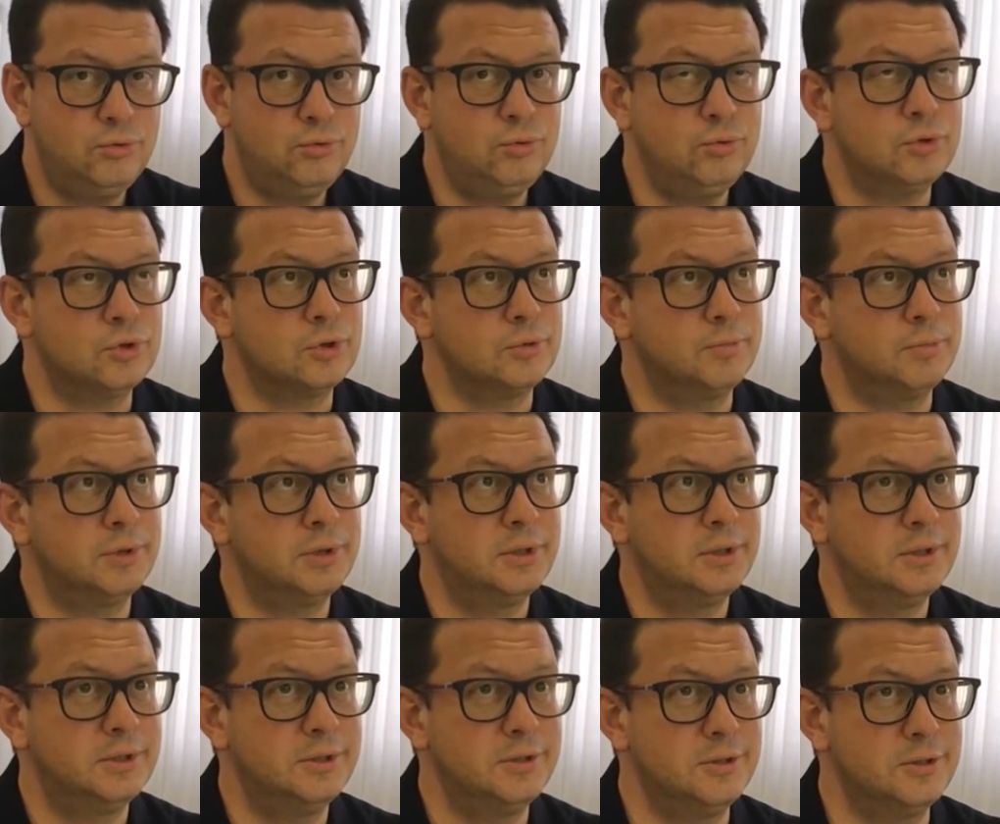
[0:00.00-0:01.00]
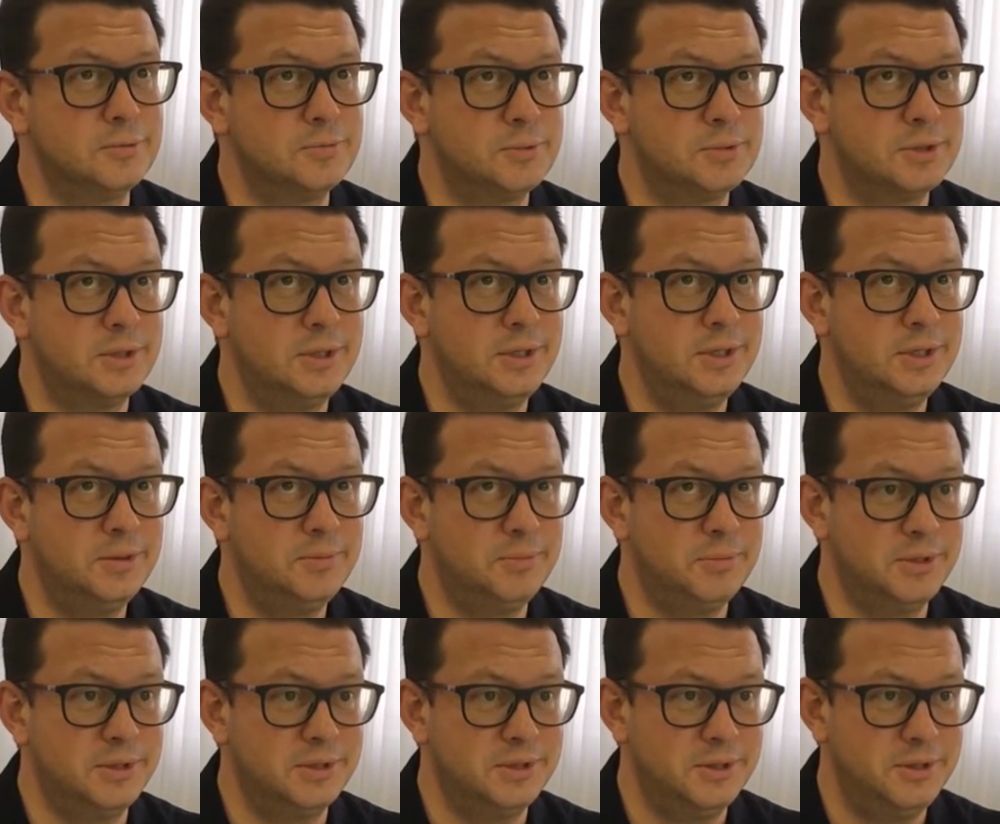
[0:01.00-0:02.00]
тоже приходилось постоянно
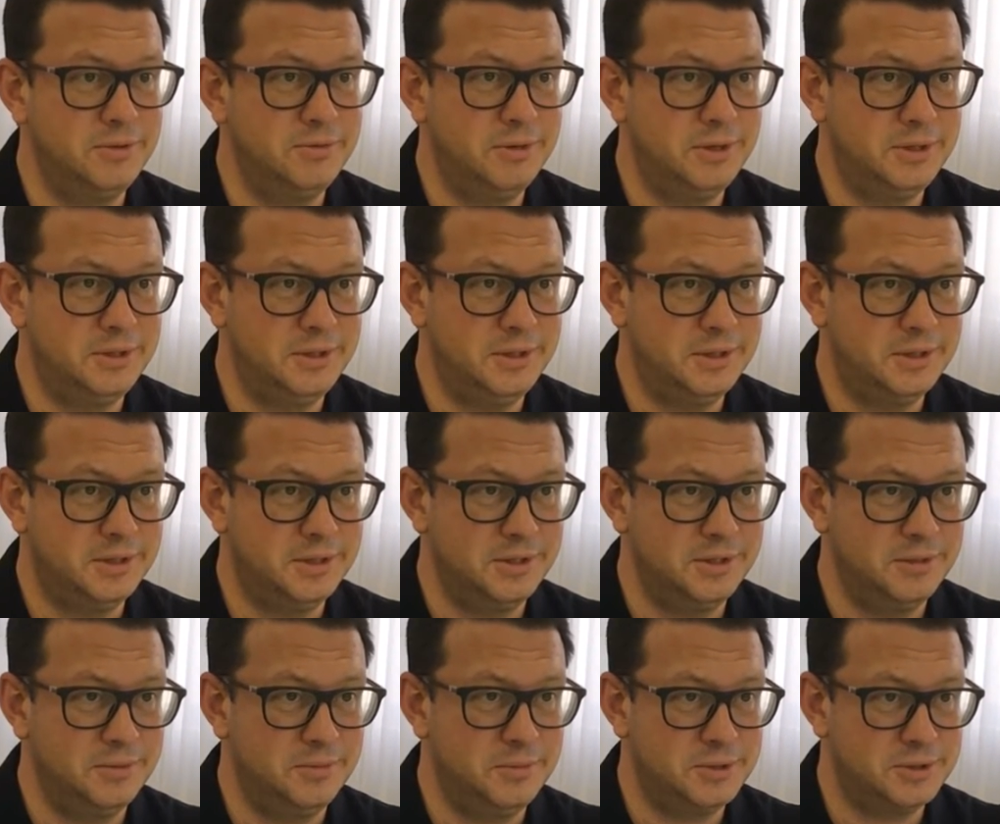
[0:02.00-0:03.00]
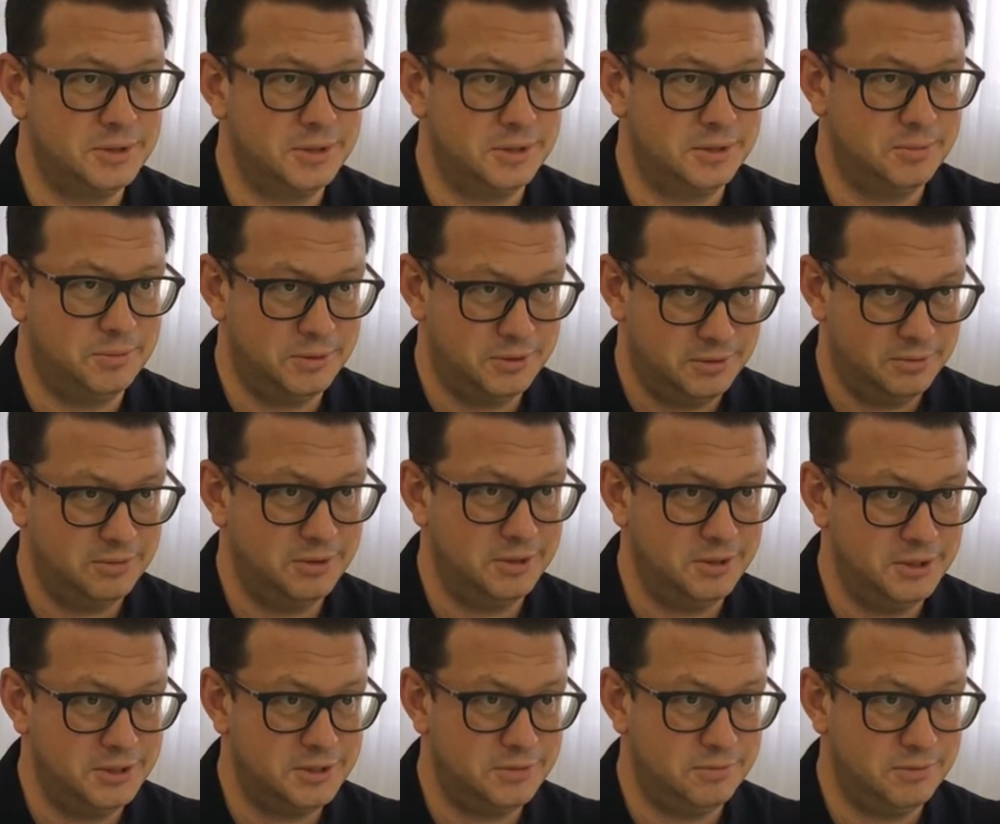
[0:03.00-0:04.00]
преодолевать некое на местах
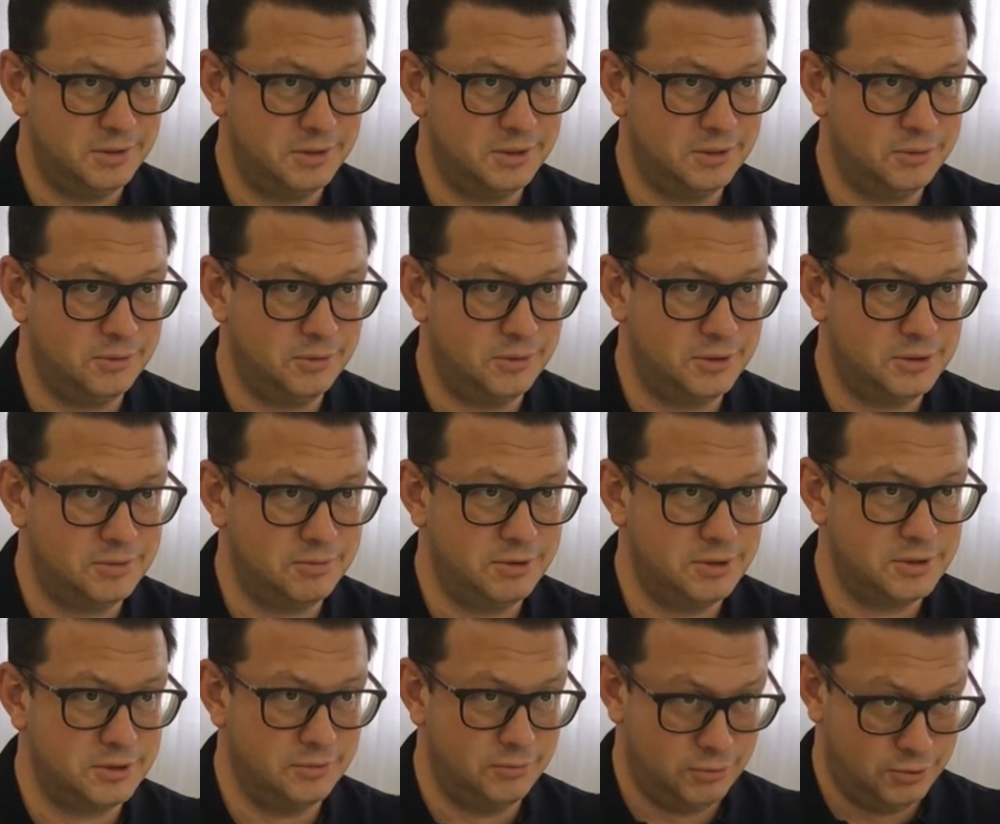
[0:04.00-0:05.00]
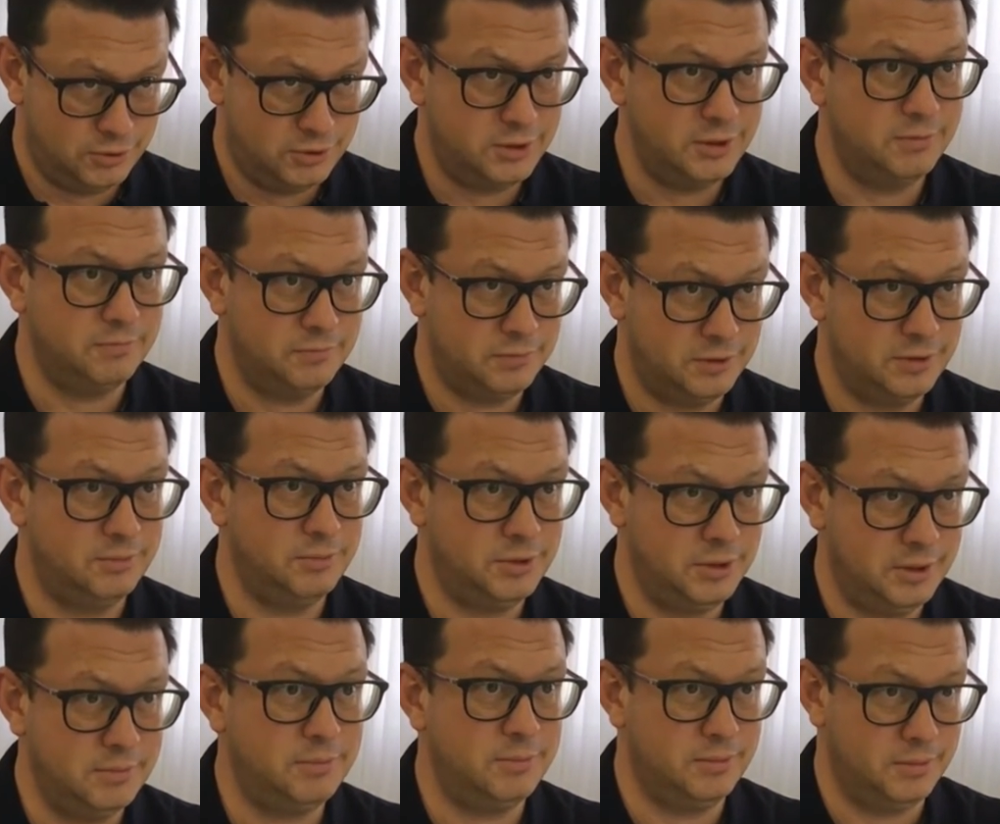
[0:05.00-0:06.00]
противодействие, которое связано вот с тем всем
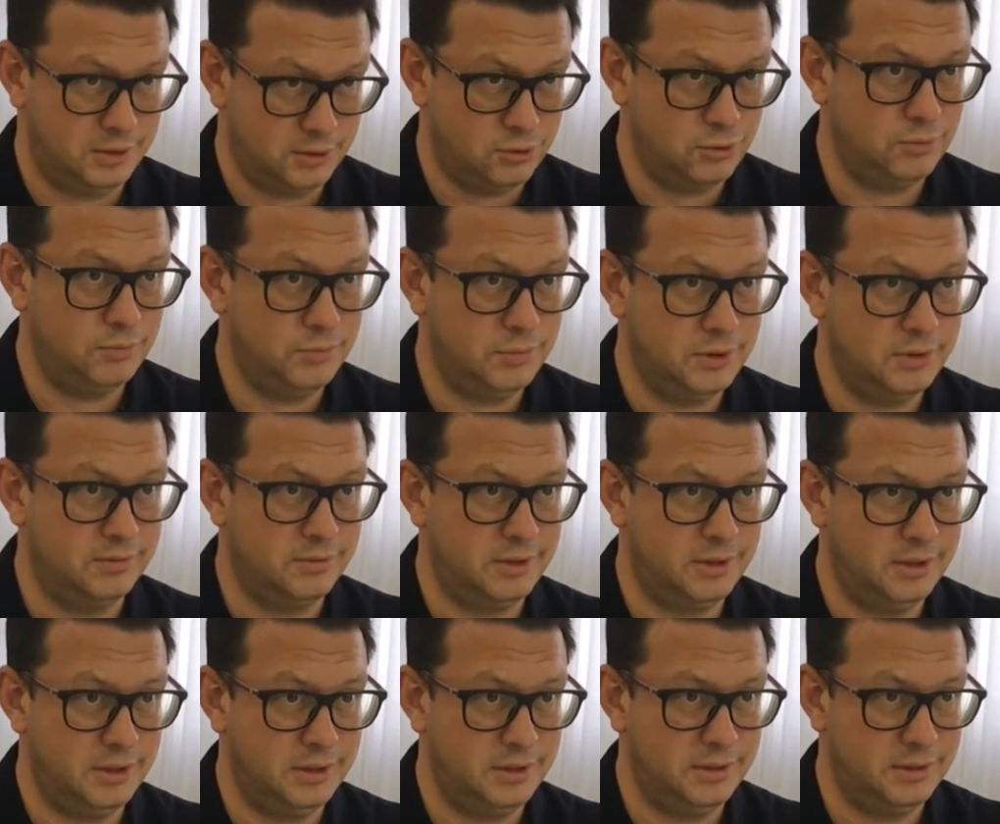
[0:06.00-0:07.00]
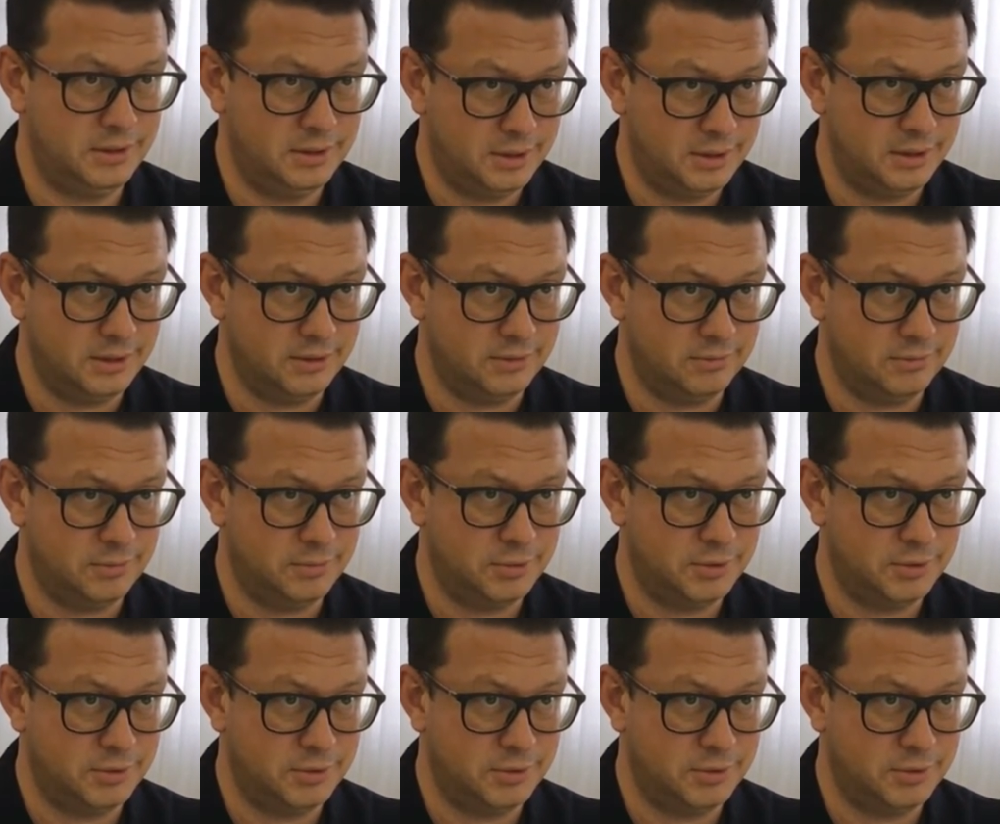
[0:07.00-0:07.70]
тем, о чем мы говорили до этого.